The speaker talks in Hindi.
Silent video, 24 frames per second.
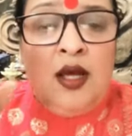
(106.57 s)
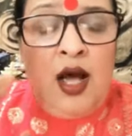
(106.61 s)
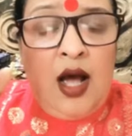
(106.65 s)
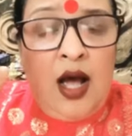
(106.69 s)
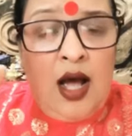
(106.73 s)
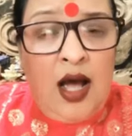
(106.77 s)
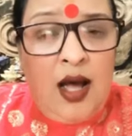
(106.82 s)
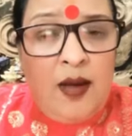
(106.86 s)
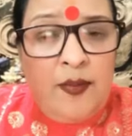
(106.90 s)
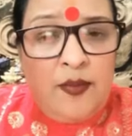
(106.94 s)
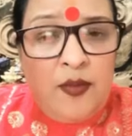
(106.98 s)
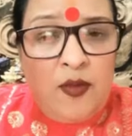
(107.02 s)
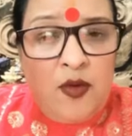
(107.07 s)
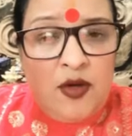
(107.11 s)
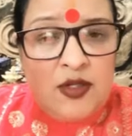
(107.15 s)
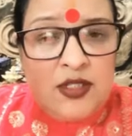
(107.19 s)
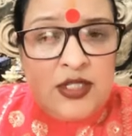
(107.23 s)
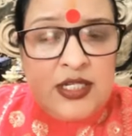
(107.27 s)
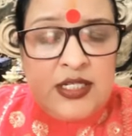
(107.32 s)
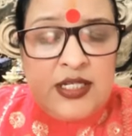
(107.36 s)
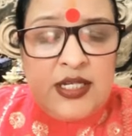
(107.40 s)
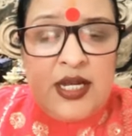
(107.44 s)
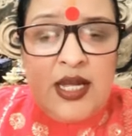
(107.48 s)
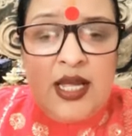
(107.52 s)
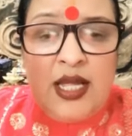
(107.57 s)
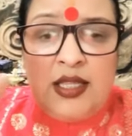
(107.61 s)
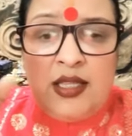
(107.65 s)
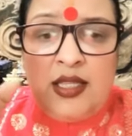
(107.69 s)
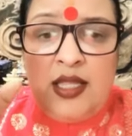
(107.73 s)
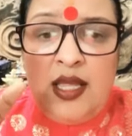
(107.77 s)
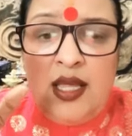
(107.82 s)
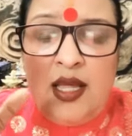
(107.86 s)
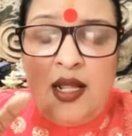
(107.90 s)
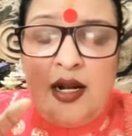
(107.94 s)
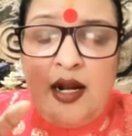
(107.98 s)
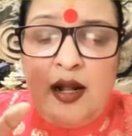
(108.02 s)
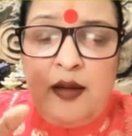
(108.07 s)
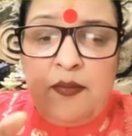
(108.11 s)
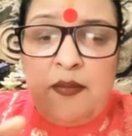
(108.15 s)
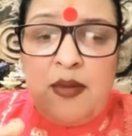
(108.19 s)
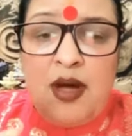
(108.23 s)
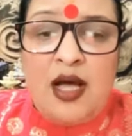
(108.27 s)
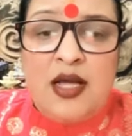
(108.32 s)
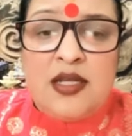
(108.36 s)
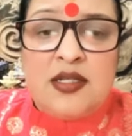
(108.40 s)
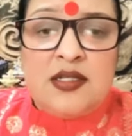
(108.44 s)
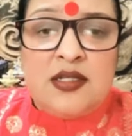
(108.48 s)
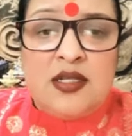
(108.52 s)
आपको जैसे कहते हैं ना
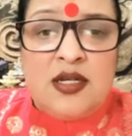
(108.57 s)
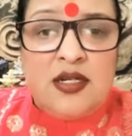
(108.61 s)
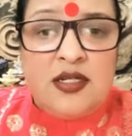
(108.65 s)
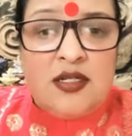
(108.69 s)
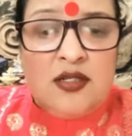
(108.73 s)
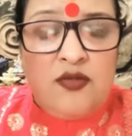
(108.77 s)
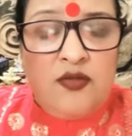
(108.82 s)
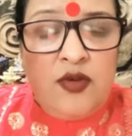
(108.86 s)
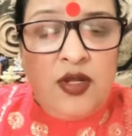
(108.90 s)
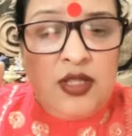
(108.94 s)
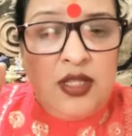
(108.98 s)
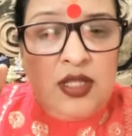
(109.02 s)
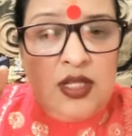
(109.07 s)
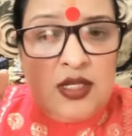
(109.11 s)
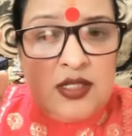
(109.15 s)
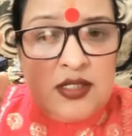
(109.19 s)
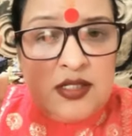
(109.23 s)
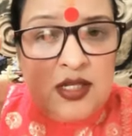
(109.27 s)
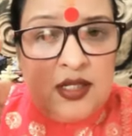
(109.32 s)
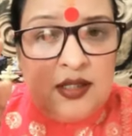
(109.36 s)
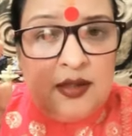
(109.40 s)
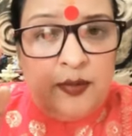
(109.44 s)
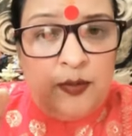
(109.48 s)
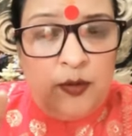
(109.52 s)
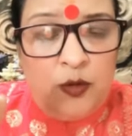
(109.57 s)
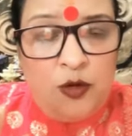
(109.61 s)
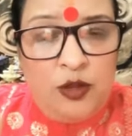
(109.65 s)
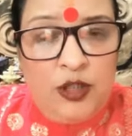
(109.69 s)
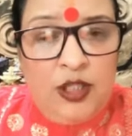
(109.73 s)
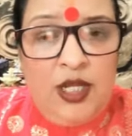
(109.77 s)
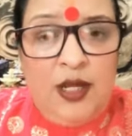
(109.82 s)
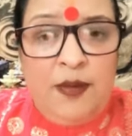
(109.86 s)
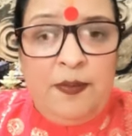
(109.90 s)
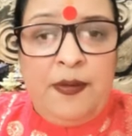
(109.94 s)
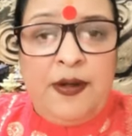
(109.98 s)
माँ सरस्वती सद्बुद्धि